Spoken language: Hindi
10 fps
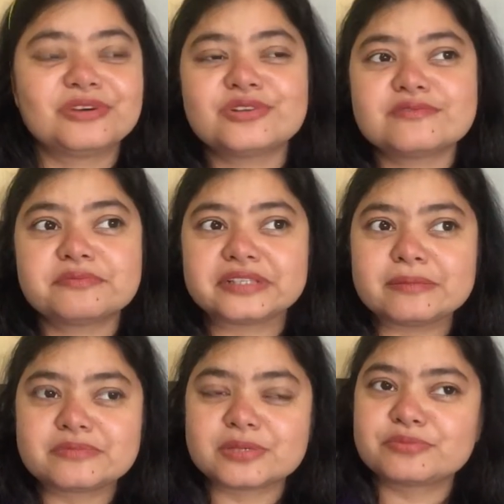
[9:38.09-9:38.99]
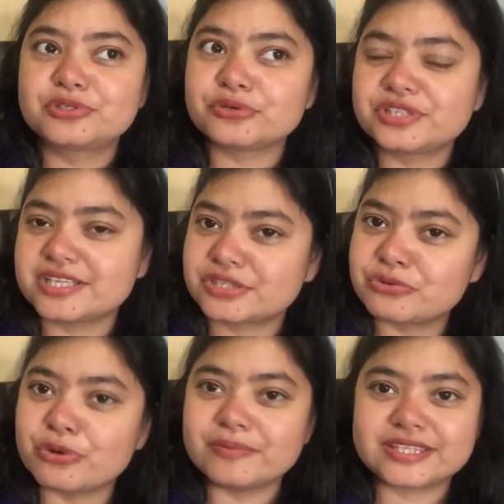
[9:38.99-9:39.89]
वो मतलब जब जो चीज़ें
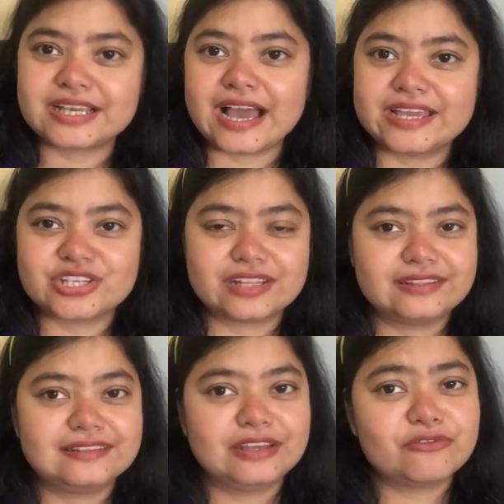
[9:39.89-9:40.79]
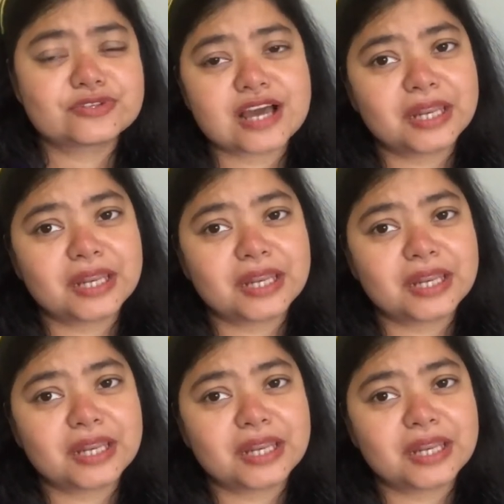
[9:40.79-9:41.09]
स्कूल में सिखाई जाती थी वो